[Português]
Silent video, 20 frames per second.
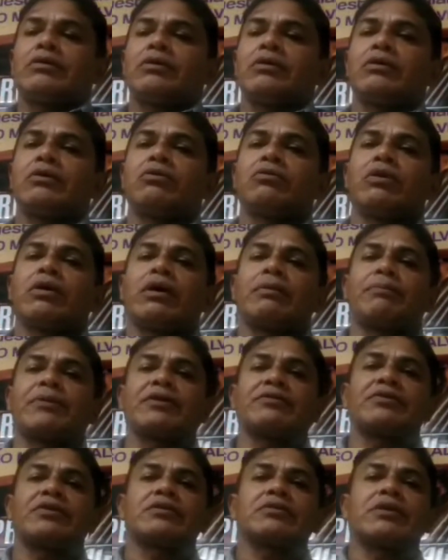que eu
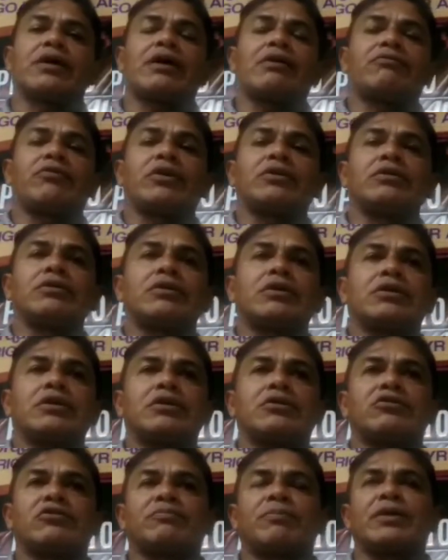representava ali
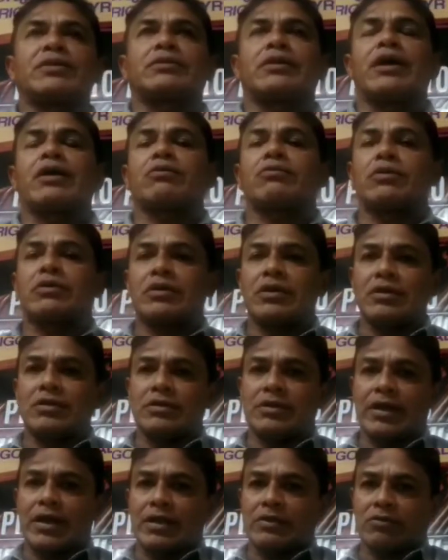naquele espetáculo, naquele
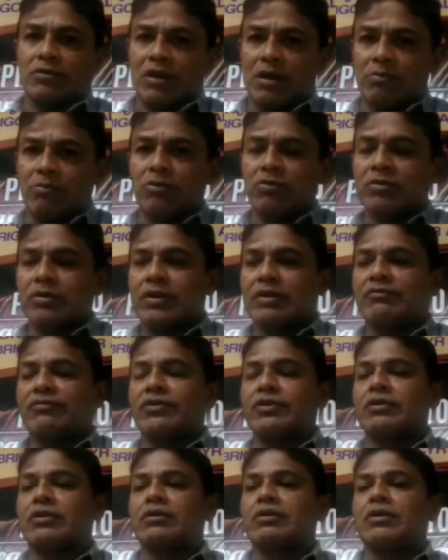teatro Caboclo da
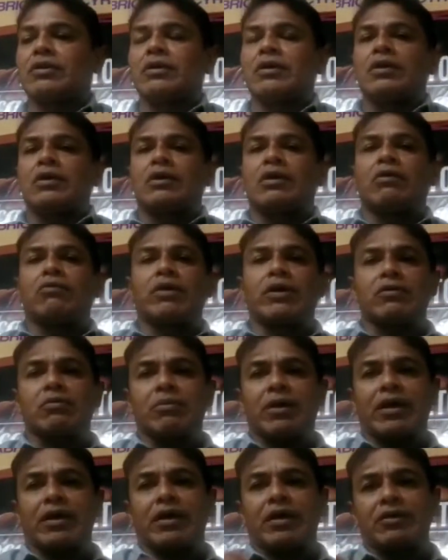Vida. Eu era o
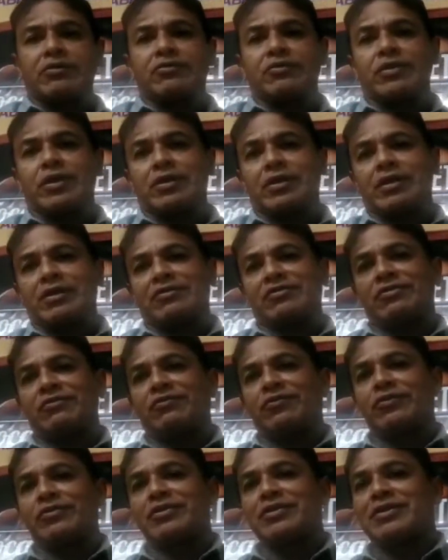maestro daquela
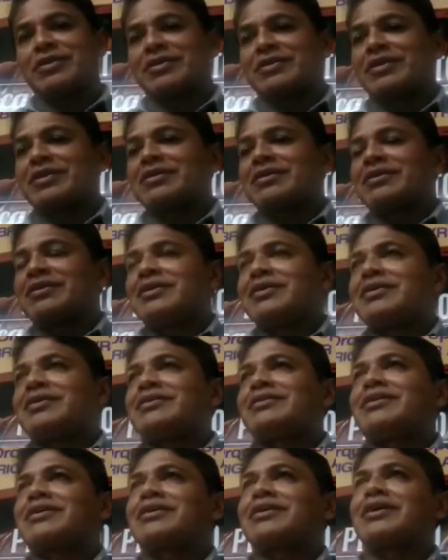sinfonia, né?
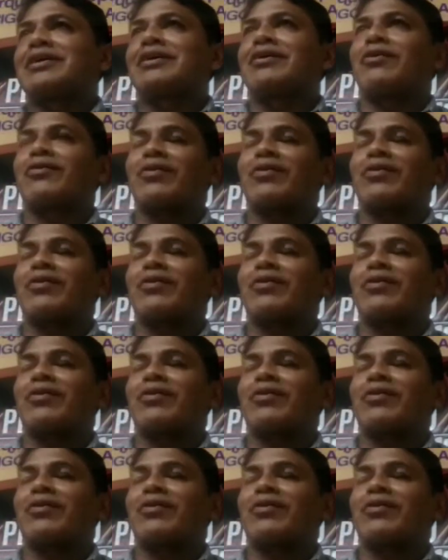daquela